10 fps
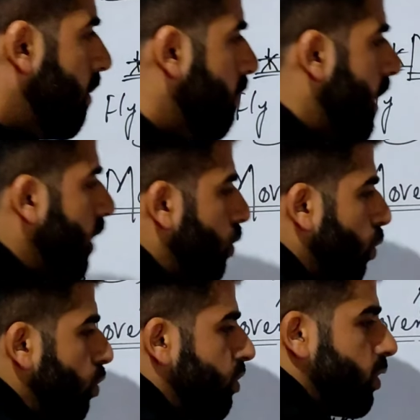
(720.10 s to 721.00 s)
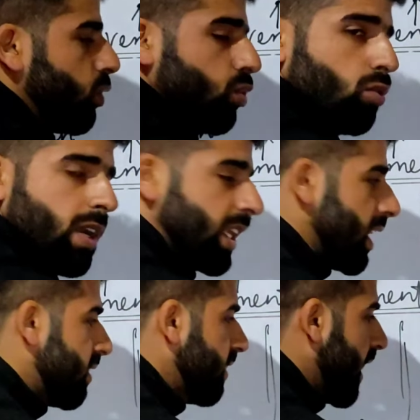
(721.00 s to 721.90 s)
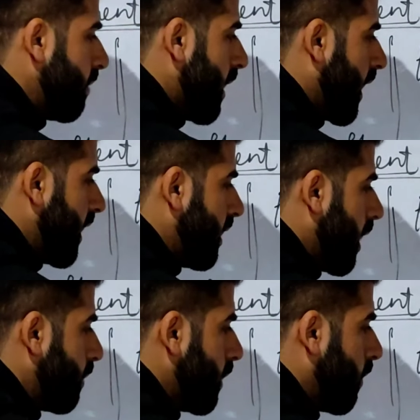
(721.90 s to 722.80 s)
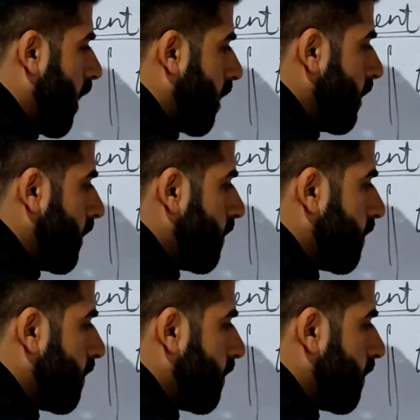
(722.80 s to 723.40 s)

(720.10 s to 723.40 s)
मैं 2021 के जैन में गई थी अपने बाग में